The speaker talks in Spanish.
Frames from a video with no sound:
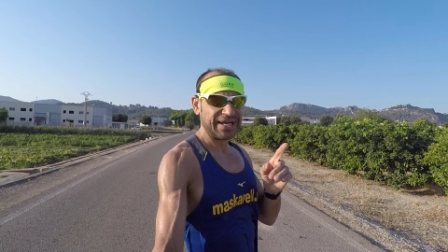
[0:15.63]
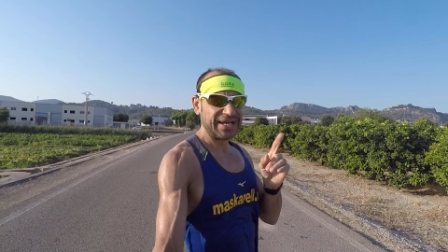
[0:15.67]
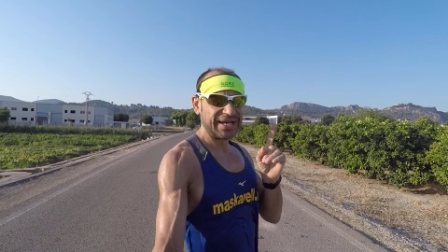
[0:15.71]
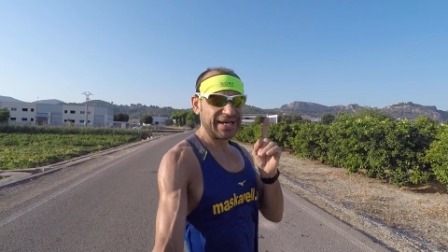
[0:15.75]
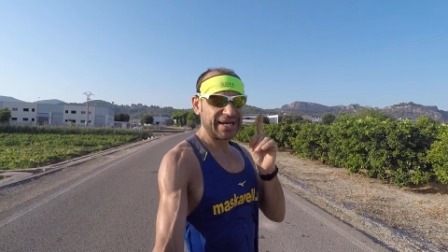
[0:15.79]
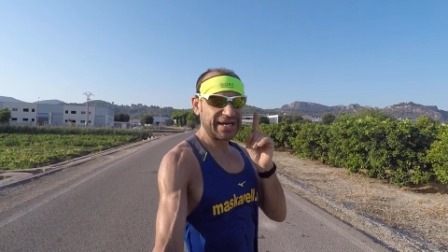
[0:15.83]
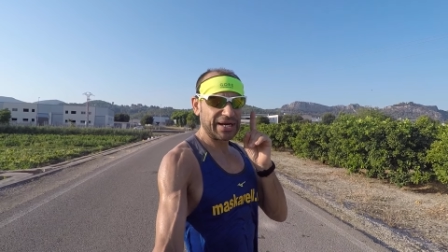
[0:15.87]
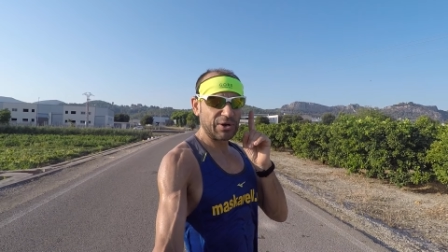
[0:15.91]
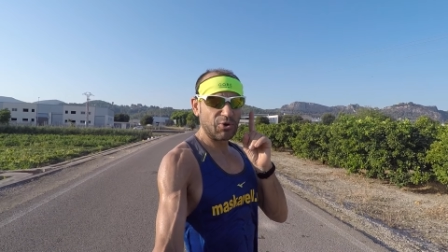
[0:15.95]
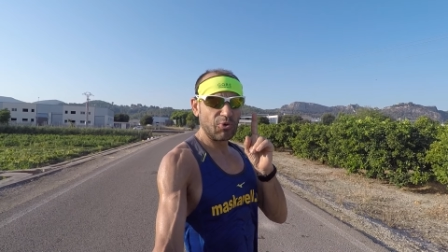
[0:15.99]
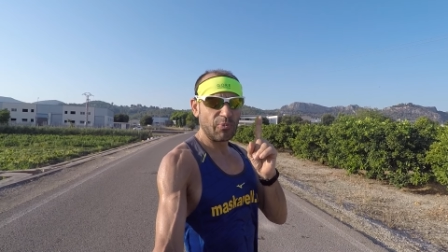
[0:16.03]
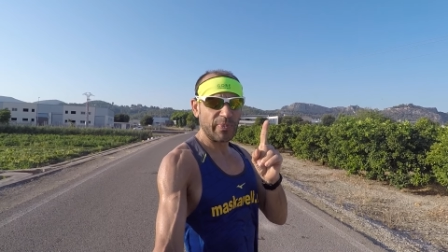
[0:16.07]

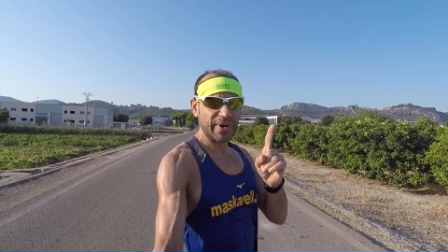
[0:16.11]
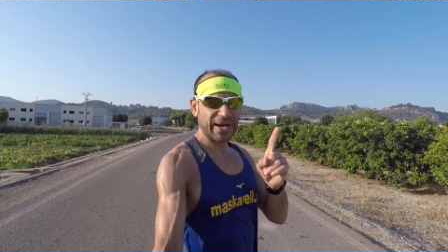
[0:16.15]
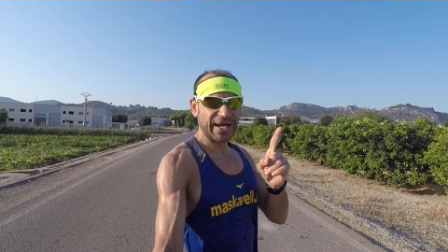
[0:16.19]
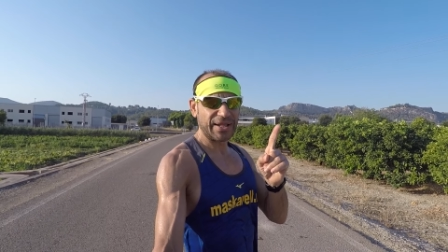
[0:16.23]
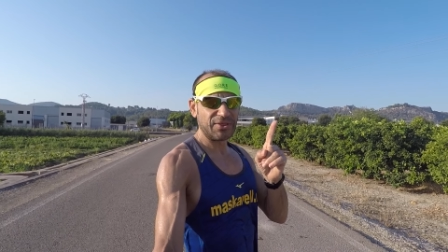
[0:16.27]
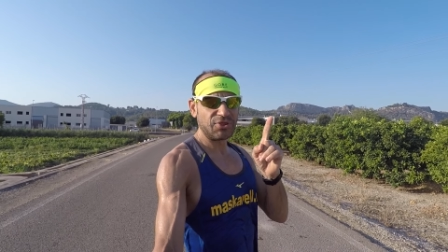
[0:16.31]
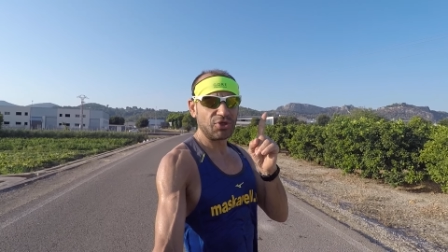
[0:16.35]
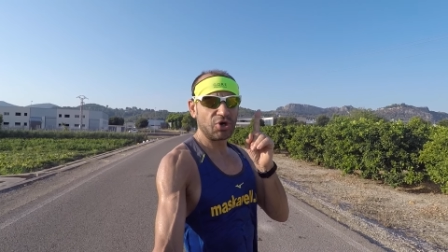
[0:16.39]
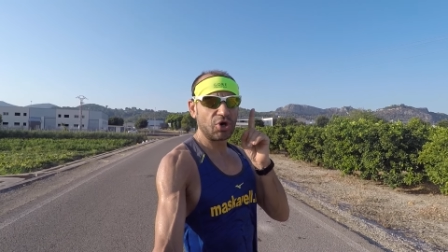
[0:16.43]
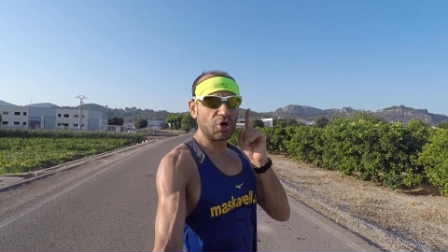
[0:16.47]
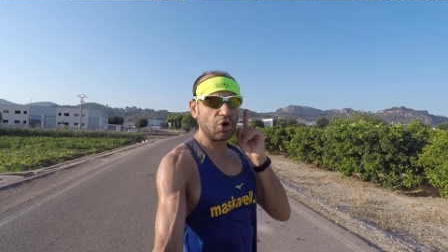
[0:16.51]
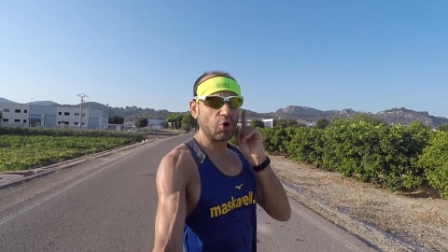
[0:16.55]

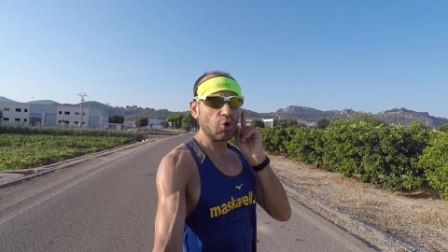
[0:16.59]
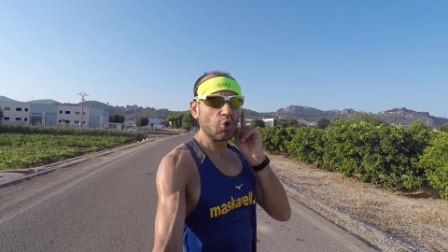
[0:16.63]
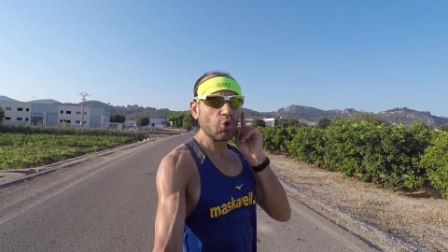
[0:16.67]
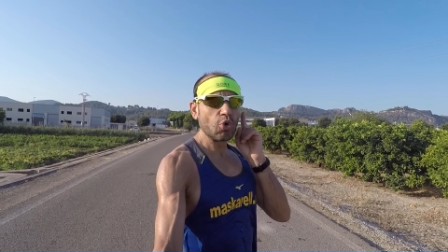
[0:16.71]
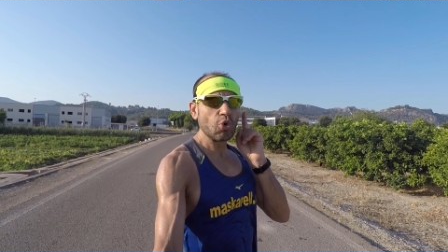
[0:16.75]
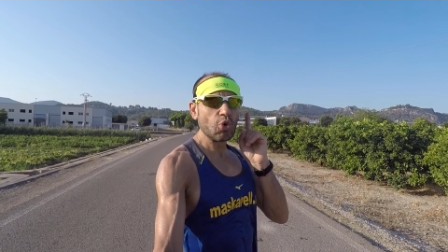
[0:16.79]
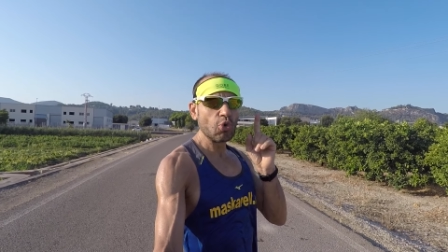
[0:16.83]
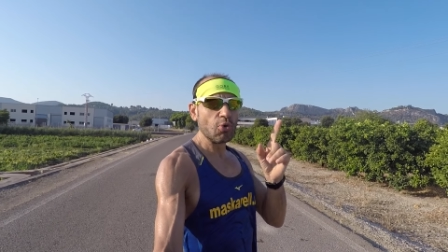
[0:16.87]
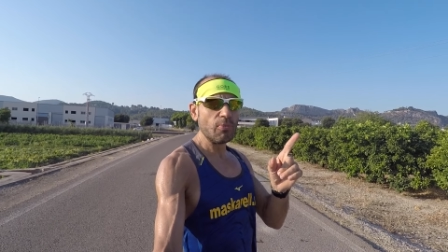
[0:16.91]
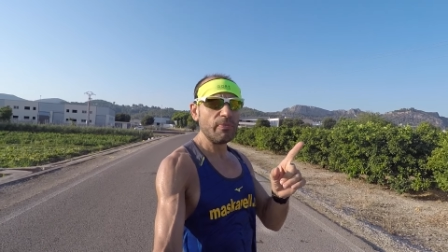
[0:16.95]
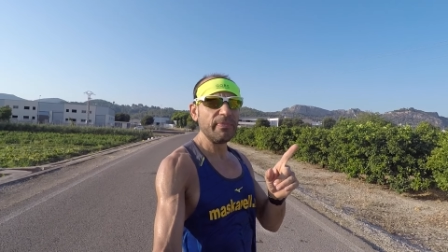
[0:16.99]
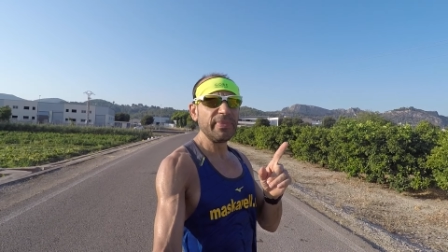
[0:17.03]
recuperando
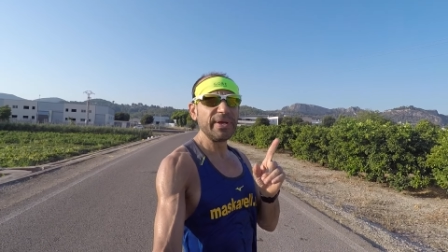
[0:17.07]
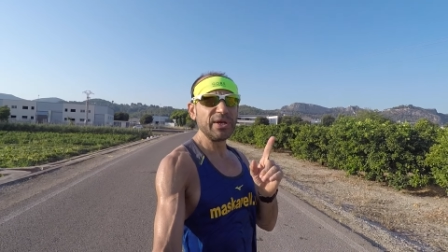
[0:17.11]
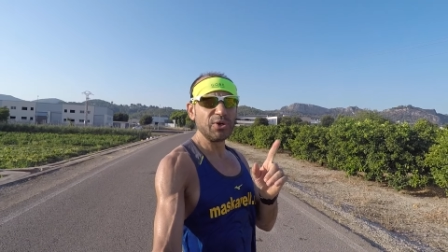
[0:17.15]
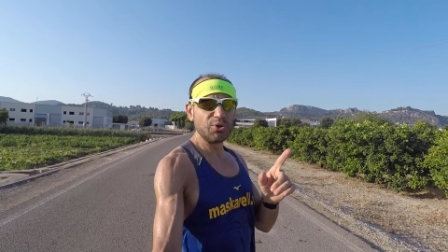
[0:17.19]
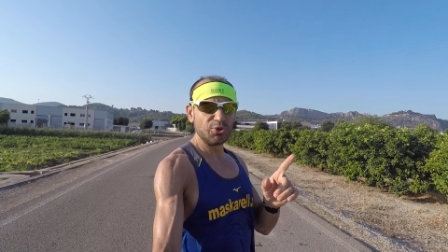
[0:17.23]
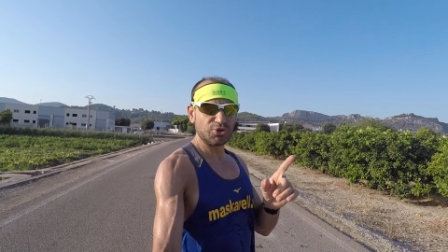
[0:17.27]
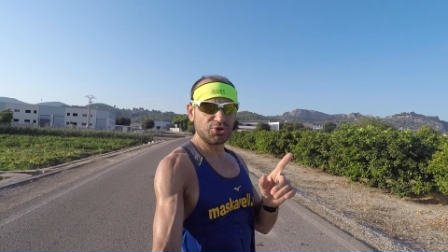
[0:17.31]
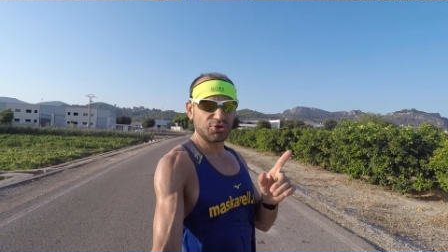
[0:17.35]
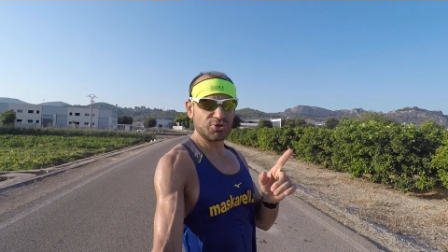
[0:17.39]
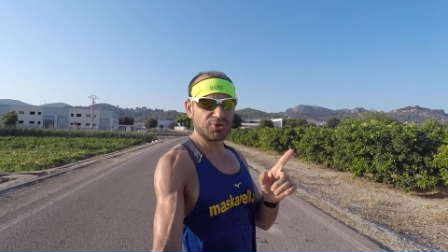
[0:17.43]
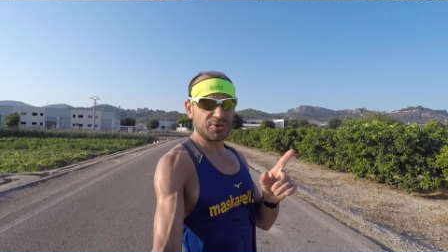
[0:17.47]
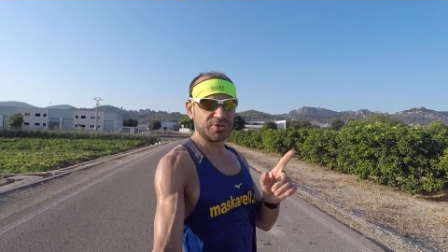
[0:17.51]
un
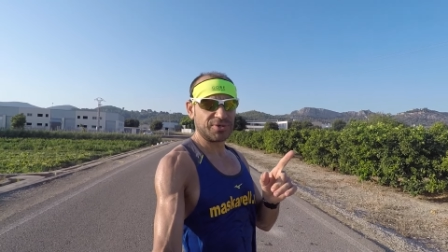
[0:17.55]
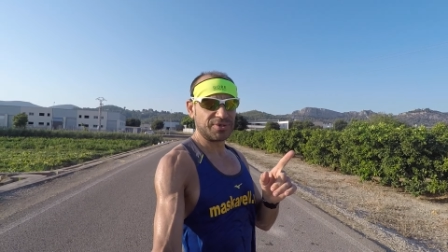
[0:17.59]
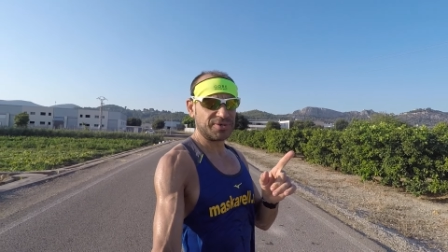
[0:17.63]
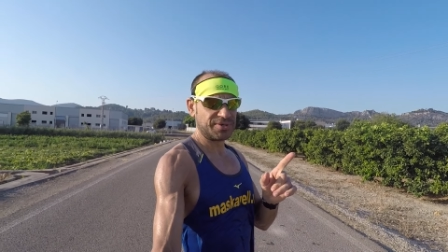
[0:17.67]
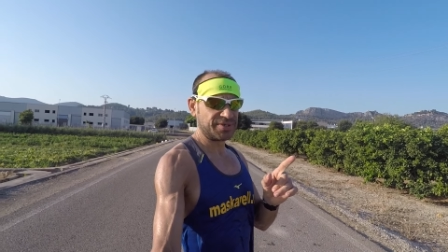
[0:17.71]
minuto.